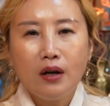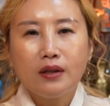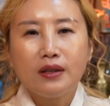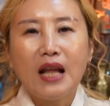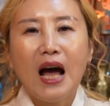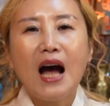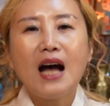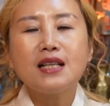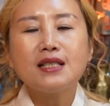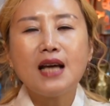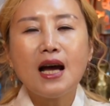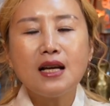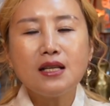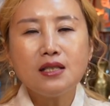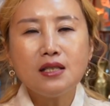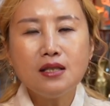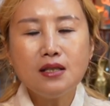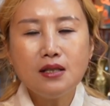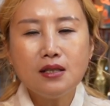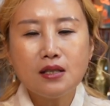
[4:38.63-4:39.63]
나
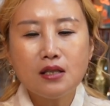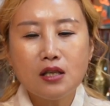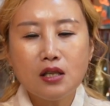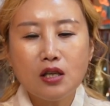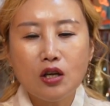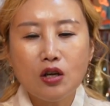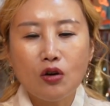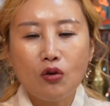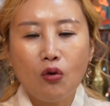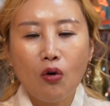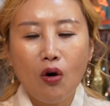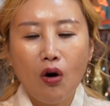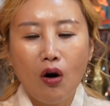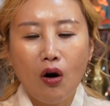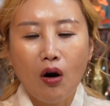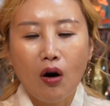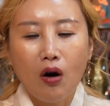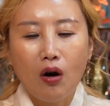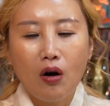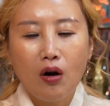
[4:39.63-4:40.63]
자신을
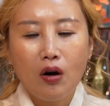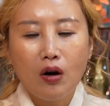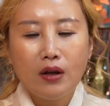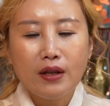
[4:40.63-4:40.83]
지키고